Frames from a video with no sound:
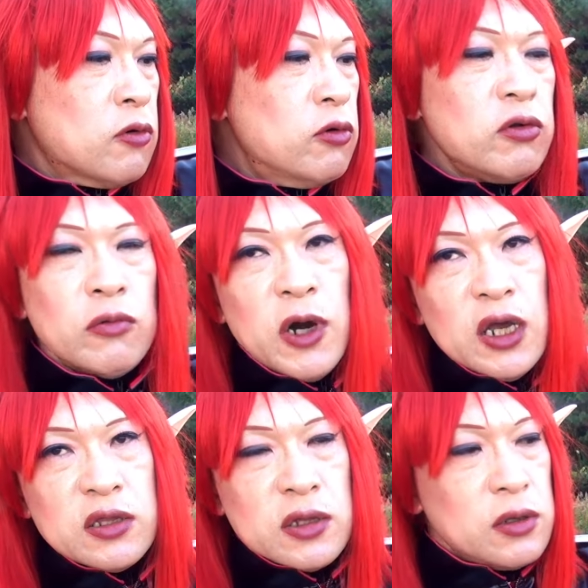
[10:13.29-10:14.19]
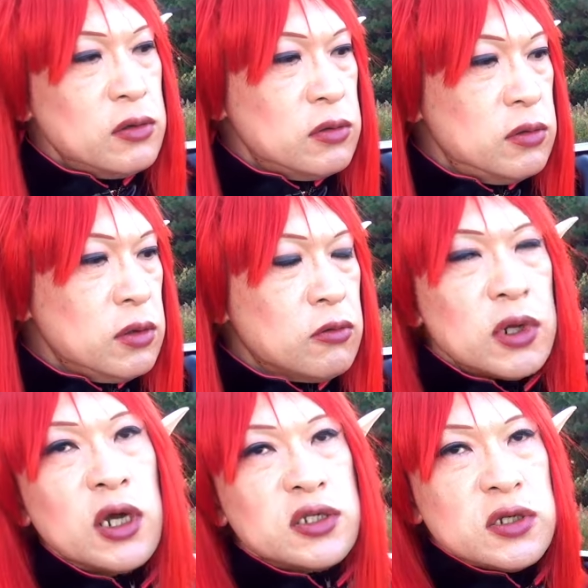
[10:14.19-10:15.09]
香料も入ってないいやこ
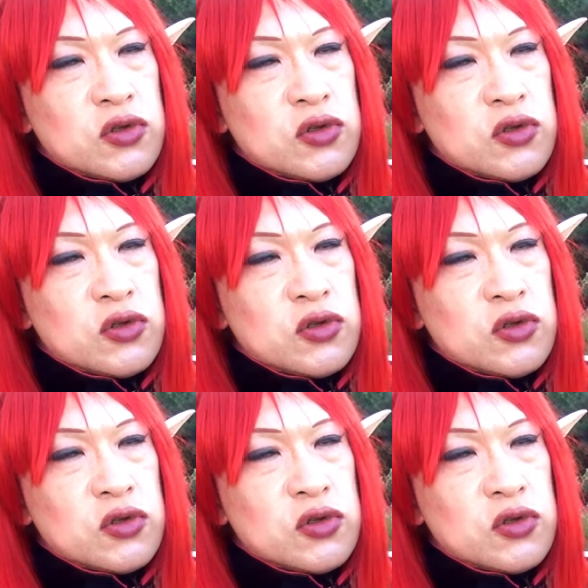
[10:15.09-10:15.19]
れガチで